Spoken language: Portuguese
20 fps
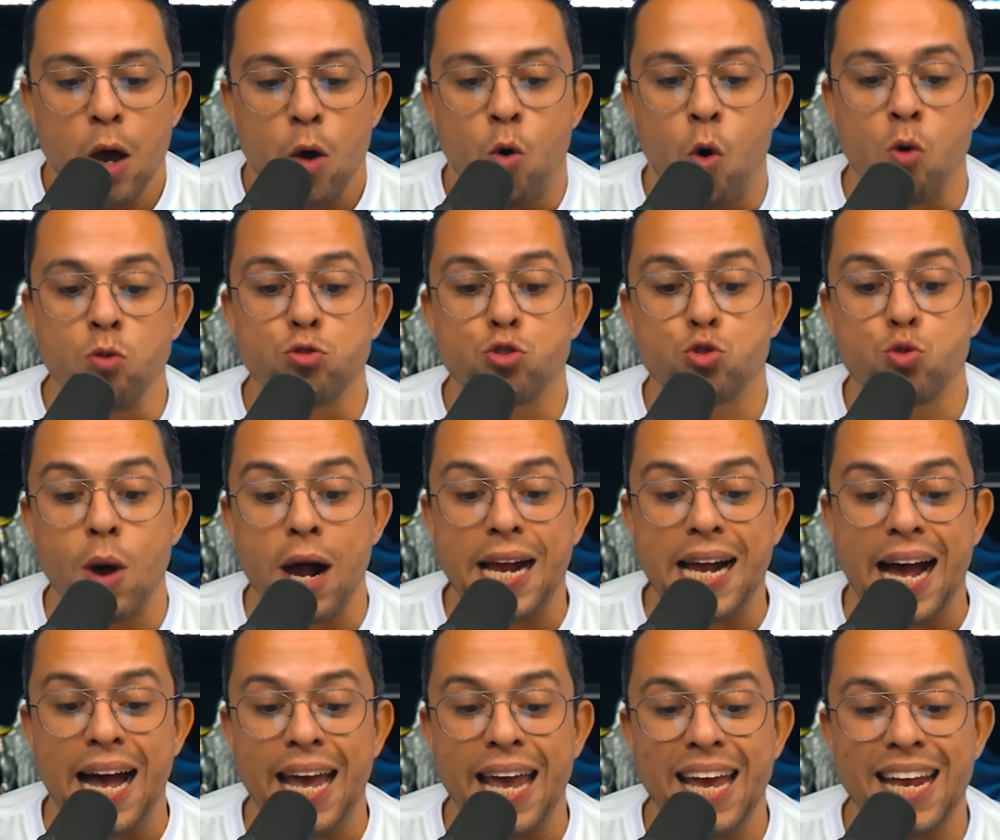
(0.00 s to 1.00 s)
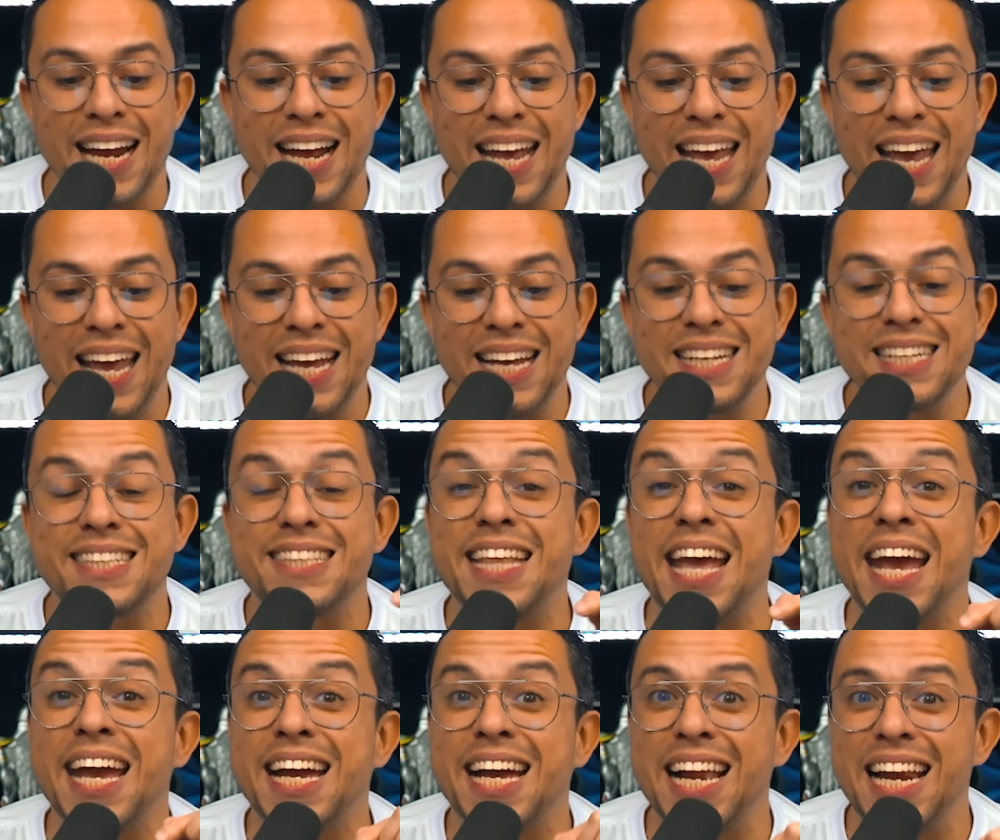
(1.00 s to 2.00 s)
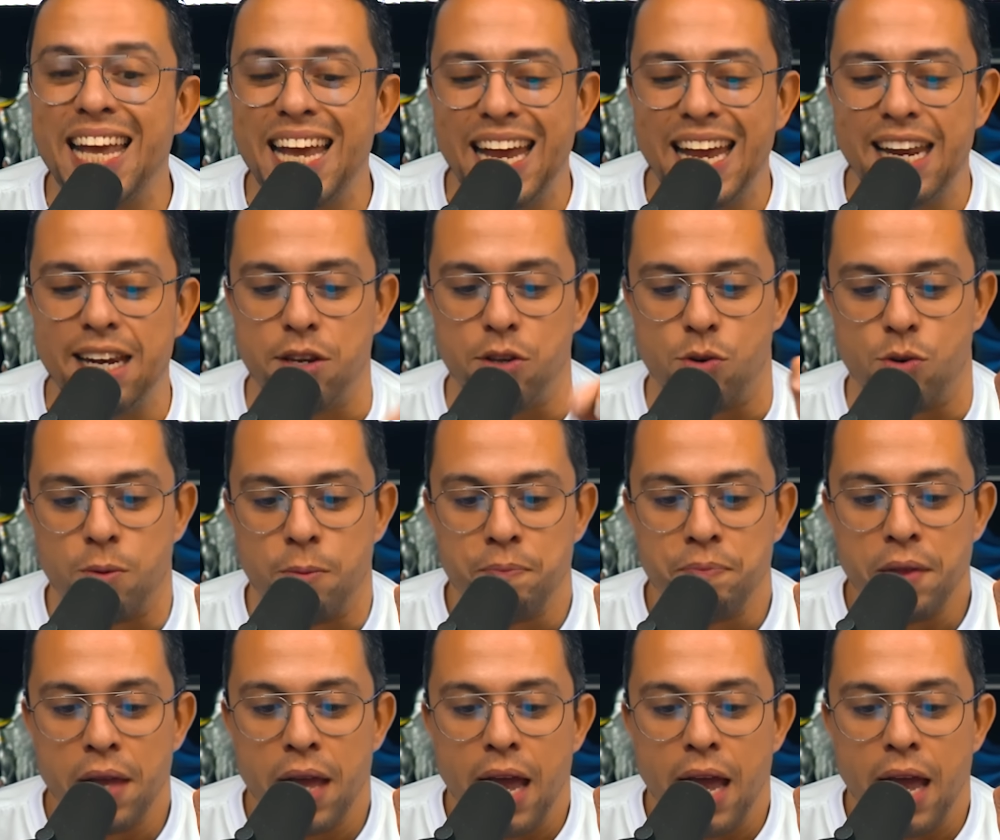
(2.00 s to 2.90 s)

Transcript: com sua carreira em declínio,